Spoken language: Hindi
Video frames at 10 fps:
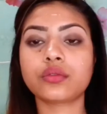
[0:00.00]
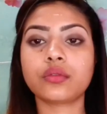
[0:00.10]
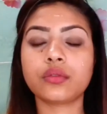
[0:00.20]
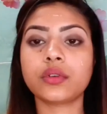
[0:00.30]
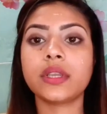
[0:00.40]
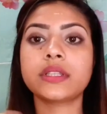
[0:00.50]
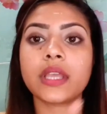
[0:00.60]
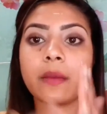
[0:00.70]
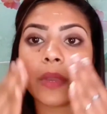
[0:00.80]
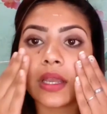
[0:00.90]
सो
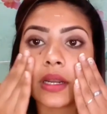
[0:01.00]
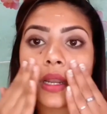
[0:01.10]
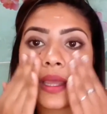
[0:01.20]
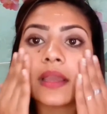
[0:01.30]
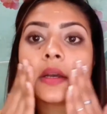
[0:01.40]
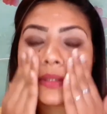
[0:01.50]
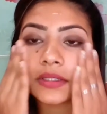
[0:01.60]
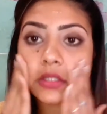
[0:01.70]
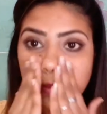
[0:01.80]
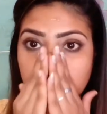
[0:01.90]
इसे हमें करना है
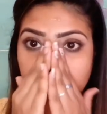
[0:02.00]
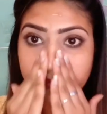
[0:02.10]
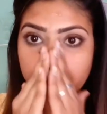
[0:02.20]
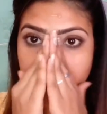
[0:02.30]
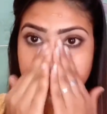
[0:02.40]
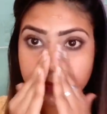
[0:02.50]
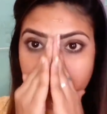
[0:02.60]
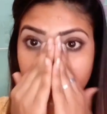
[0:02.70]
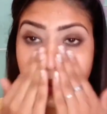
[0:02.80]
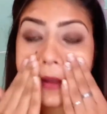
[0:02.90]
अच्छे से अपने फेस
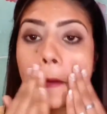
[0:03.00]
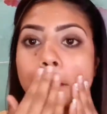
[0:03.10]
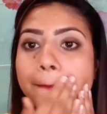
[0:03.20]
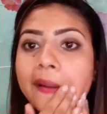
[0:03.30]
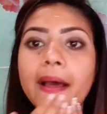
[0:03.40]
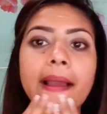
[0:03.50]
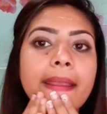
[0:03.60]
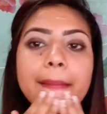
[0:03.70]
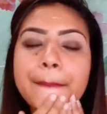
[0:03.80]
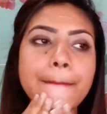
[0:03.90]
पे अप्लाई